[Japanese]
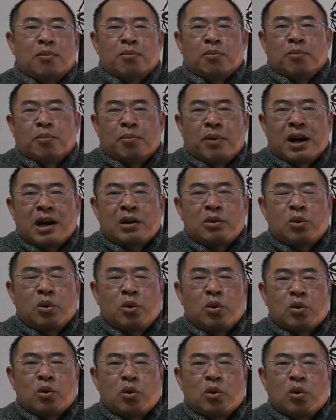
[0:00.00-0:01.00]
曲がる方
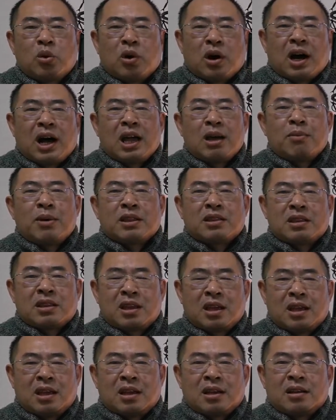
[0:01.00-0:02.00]
向を誤っ
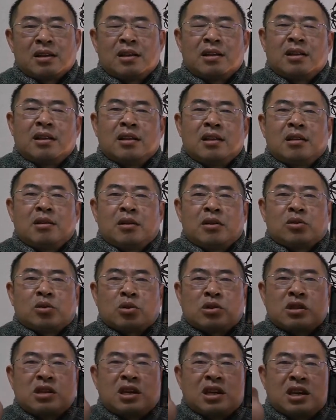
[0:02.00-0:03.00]
てそっ
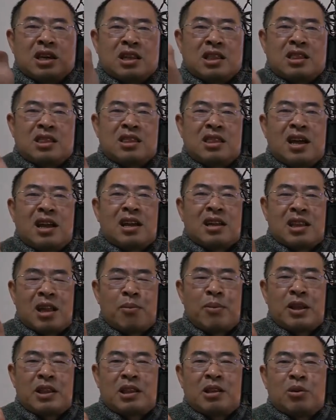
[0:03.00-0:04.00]
ちに行ったら
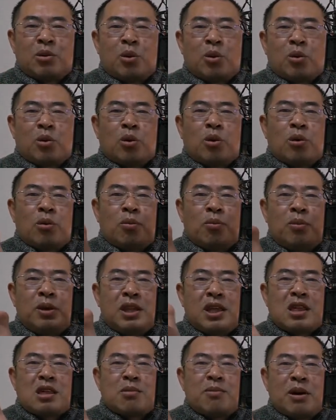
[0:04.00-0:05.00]
ダメっていう方向を見て
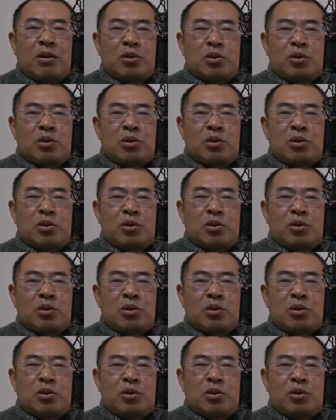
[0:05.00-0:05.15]
しまう